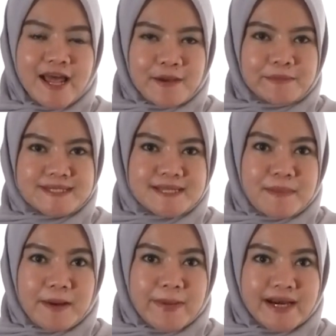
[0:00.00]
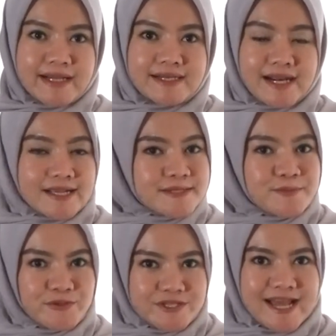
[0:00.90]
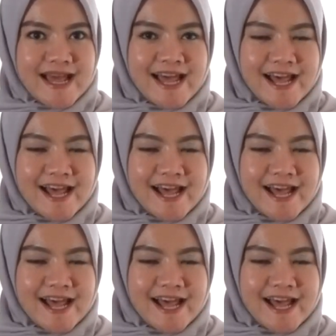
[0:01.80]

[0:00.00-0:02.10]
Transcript: bersama para generasi muda.